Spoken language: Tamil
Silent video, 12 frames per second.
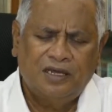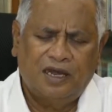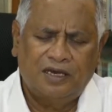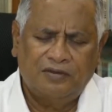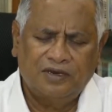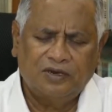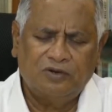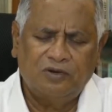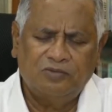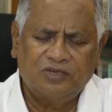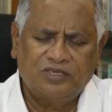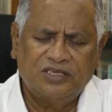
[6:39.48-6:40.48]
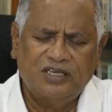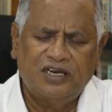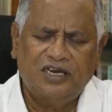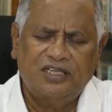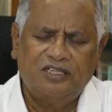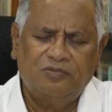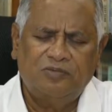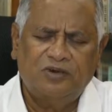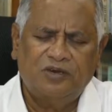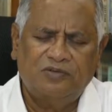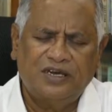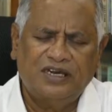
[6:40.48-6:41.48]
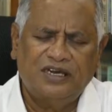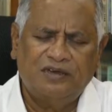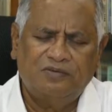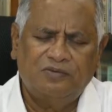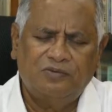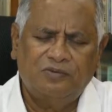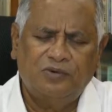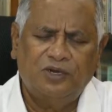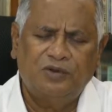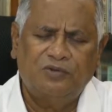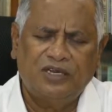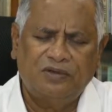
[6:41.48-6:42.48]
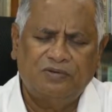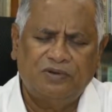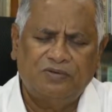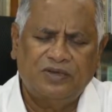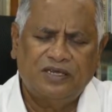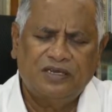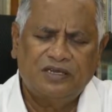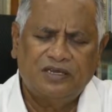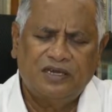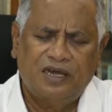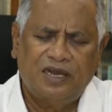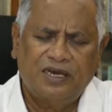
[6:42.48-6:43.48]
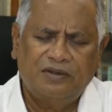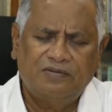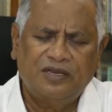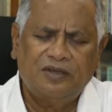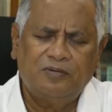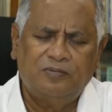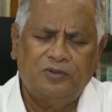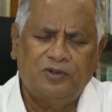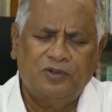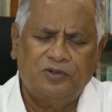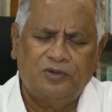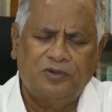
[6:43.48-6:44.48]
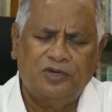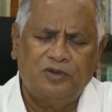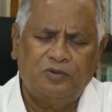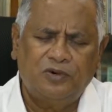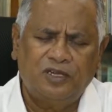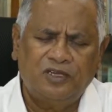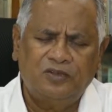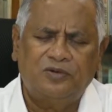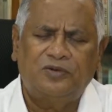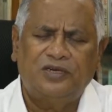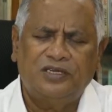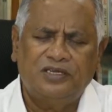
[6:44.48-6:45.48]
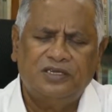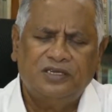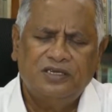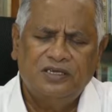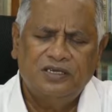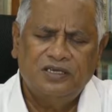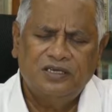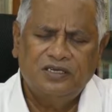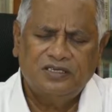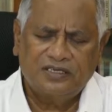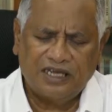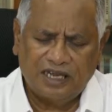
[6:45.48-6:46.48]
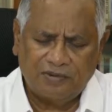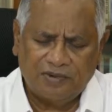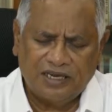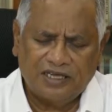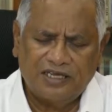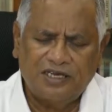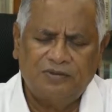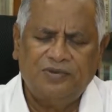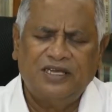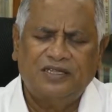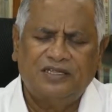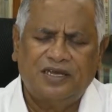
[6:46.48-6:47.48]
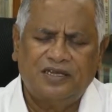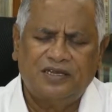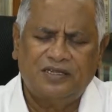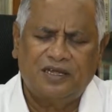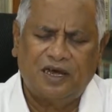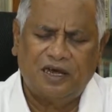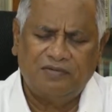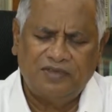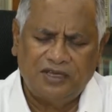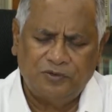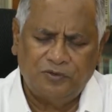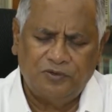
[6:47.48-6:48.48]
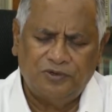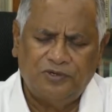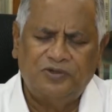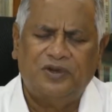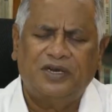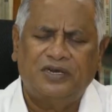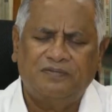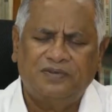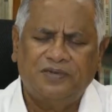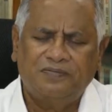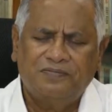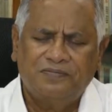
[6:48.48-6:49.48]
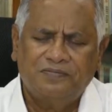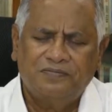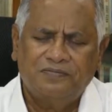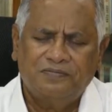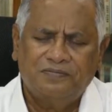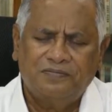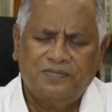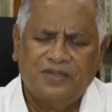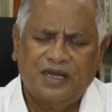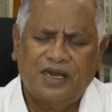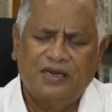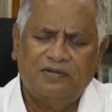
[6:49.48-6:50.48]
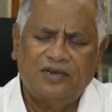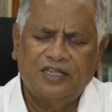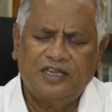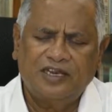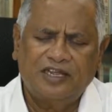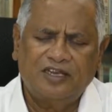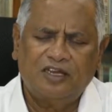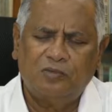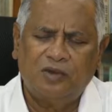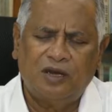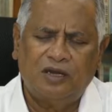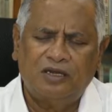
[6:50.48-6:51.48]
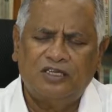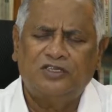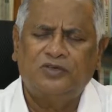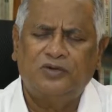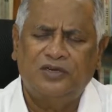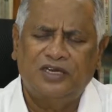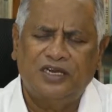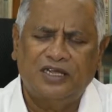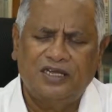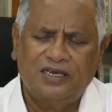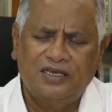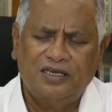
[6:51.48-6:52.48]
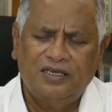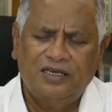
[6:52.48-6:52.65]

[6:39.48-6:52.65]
அன்றுவரை குடும்பம் சீரழிந்து போக வேண்டாம் ஒருவரை ஒருவர் அன்றுவரை புரிந்து கொண்டு உணர்ந்து கொண்டு செயல்பட கிருபையை தார் அந்த ஆவியை ஊற்று ஆண்டவர் ஆண்டவர் இந்த நெருக்கமான சூழ்நிலையில்